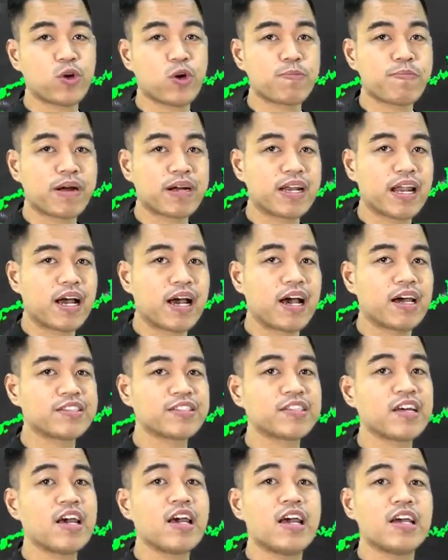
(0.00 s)
or
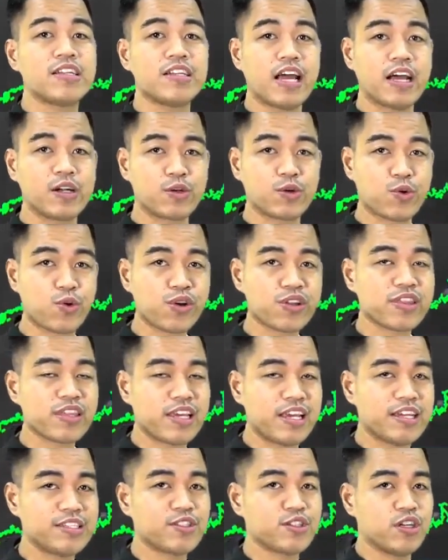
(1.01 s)
paglakas ng
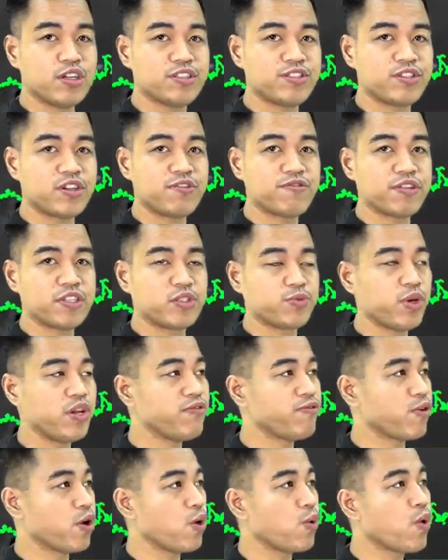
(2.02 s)
northeasterly surface wind
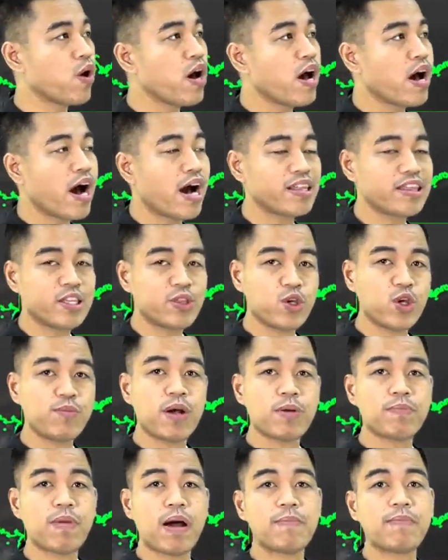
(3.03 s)
flow at ito
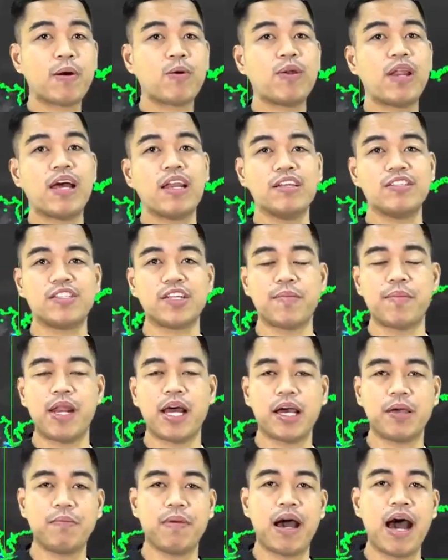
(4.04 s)
yung magpapaulan sa
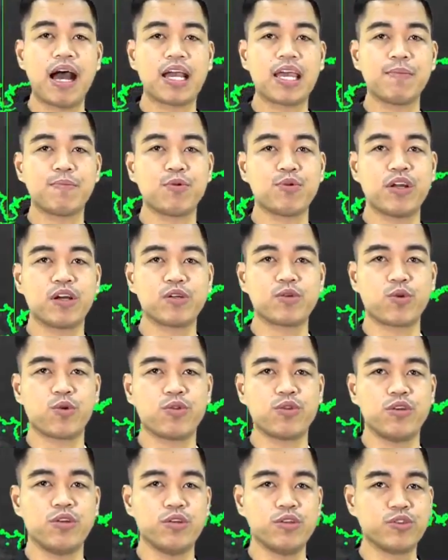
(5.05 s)
malaking bahagi po ng
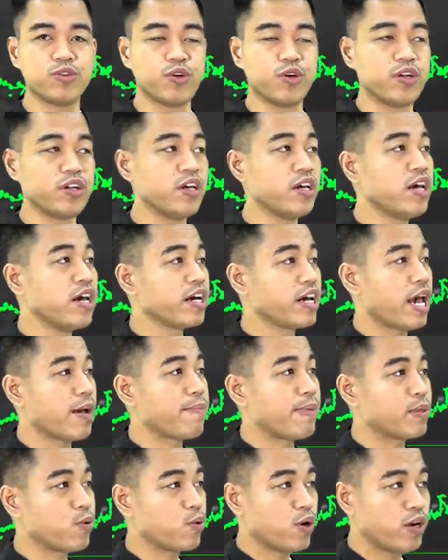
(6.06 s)
Northern Luzon. Kaya
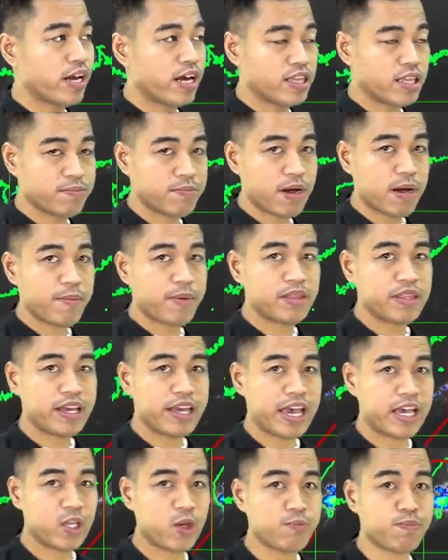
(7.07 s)
patuloy nating
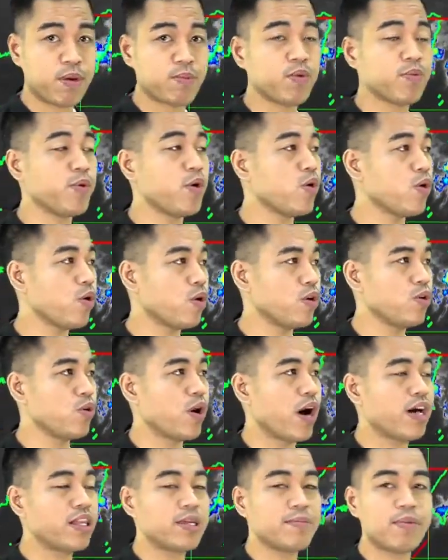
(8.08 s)
babantayan yung pamumuo ng
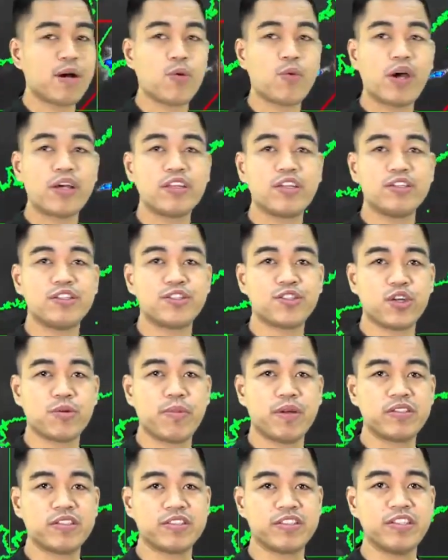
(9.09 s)
ating mga weather
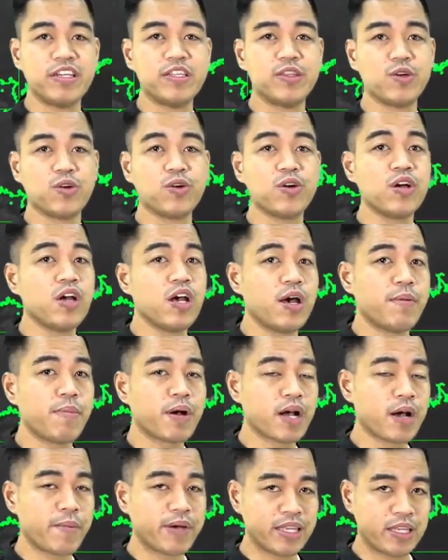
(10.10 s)
disturbances dito,
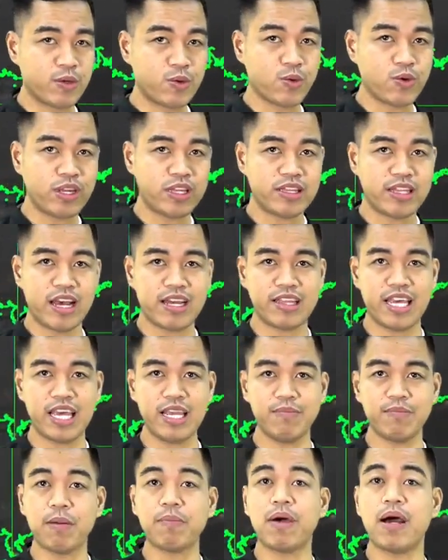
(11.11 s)
bagamat inuulit
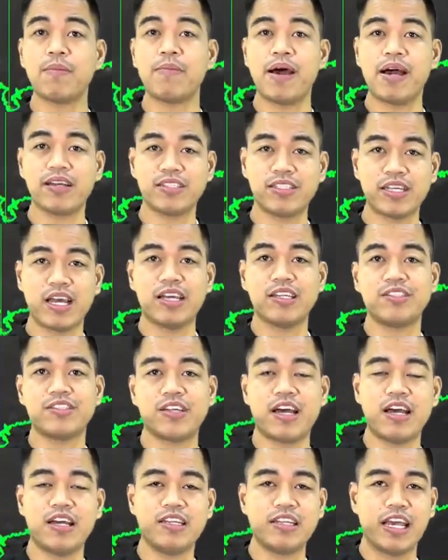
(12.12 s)
natin, mababa ang
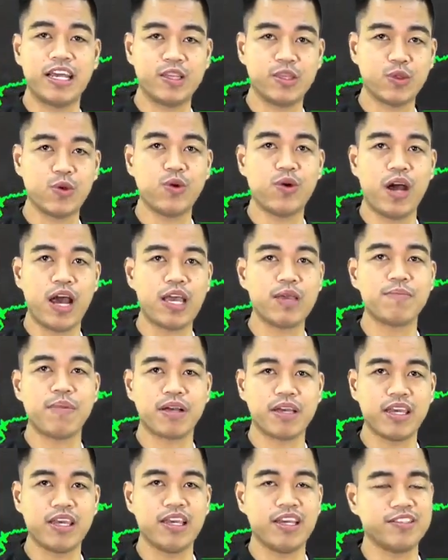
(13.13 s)
tsansa na ito ay
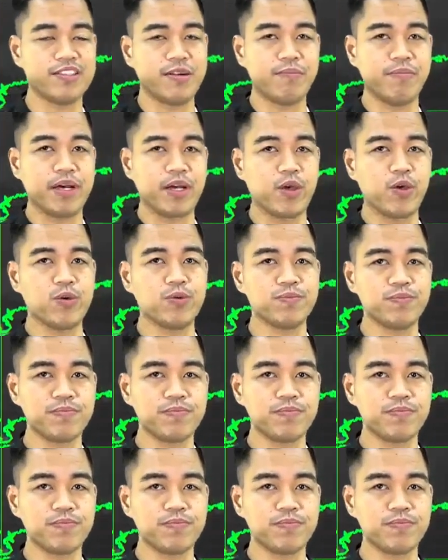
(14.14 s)
maging isang bagyo.